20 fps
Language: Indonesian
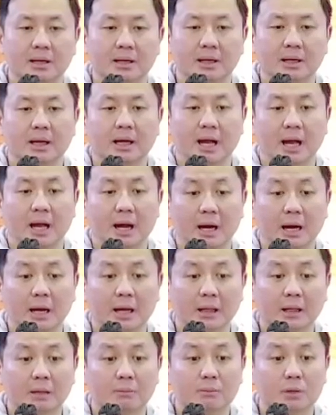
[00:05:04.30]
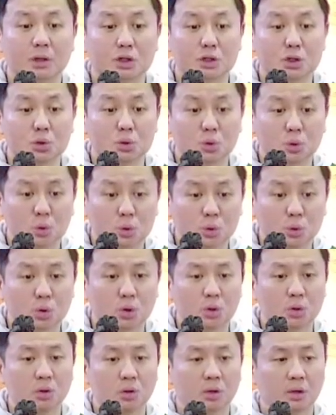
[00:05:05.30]
karena kita bersyukur
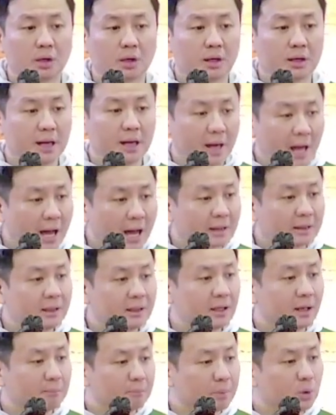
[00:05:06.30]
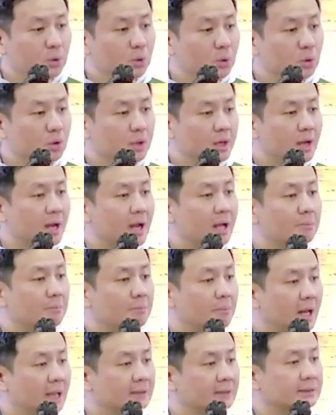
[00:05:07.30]
dan hati yang penuh dengan
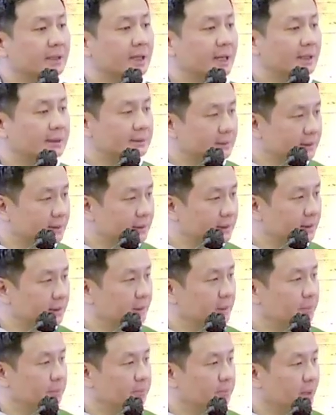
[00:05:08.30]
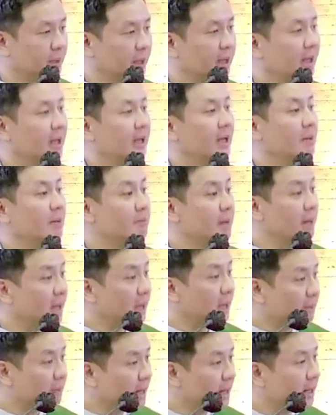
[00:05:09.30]
belas kasih.
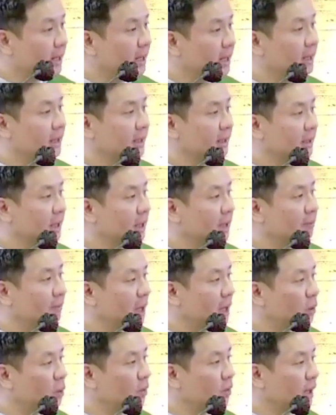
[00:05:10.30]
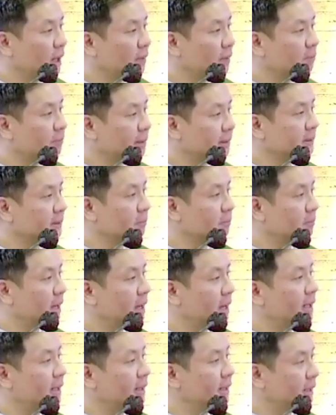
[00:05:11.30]
Bagaimana kita melakukan
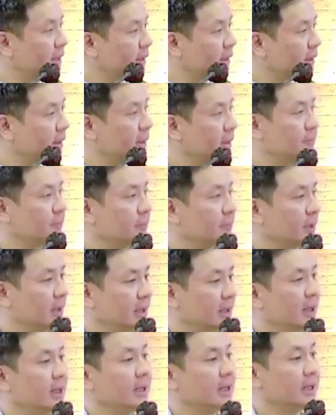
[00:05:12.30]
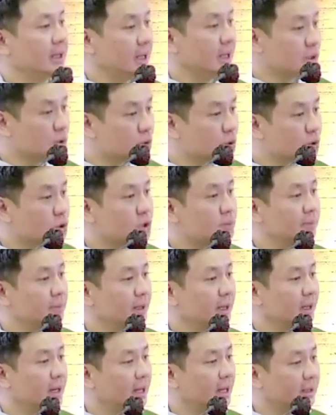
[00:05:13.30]
persembahan kita? Yesus
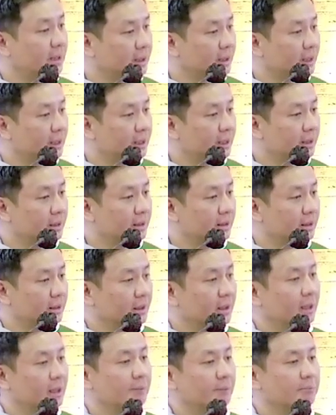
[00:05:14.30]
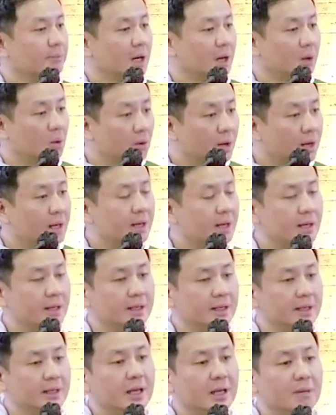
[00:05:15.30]
mengingatkan bahwa
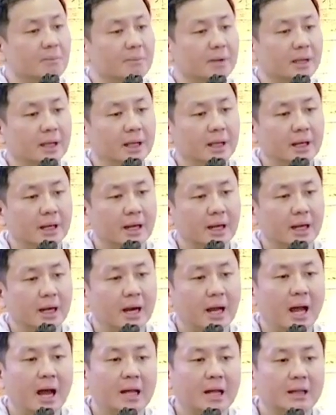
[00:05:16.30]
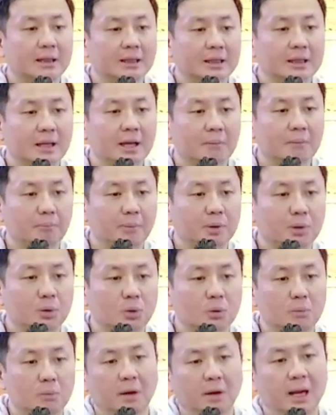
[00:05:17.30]
dia menginginkan hati yang penuh
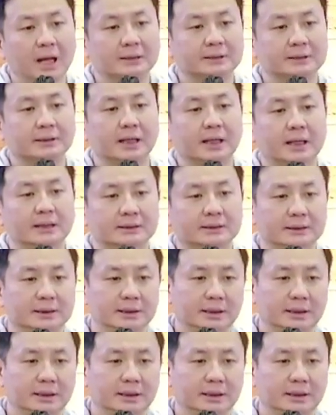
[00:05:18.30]
belas kasih.